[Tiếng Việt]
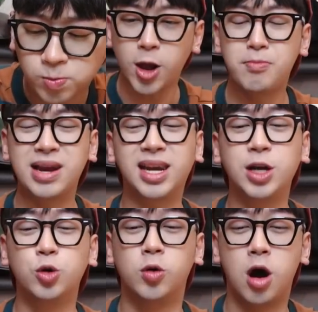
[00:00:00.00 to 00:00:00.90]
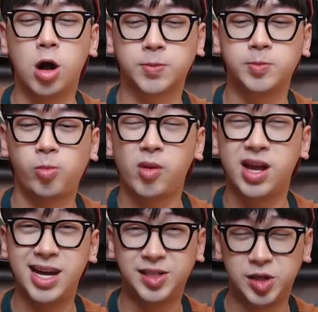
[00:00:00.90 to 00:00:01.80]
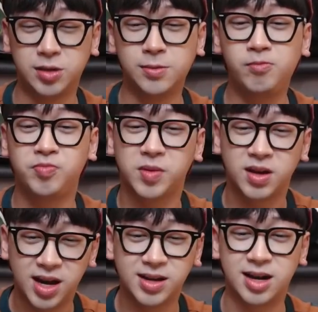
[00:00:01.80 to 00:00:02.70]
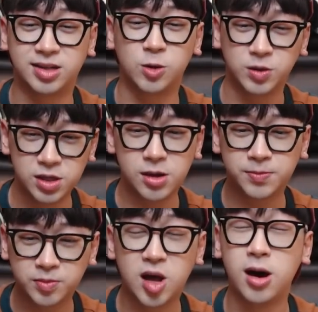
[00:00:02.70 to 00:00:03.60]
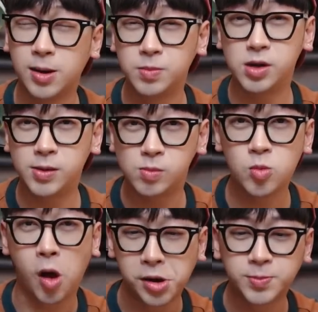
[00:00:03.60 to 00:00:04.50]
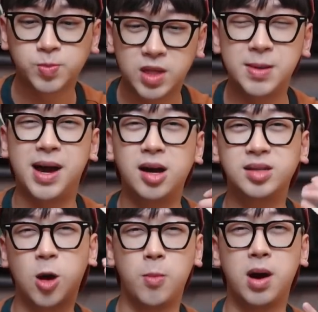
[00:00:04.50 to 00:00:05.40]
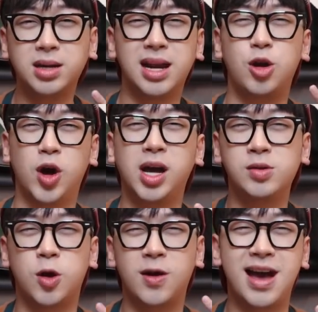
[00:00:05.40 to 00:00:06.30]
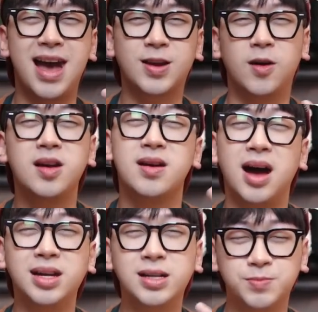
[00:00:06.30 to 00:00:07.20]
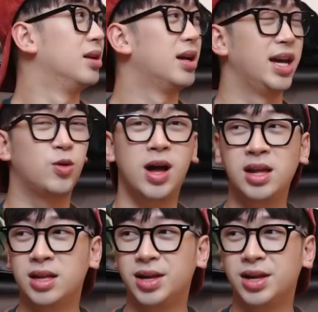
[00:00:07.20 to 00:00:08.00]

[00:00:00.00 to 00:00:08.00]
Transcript: bánh này đủ ngọt ngậy trứng ngậy cả sầu riêng thơm nữa nhưng mà hơi dầu mỡ nên là nó nó ngang nó hơi ngấy ngấy quá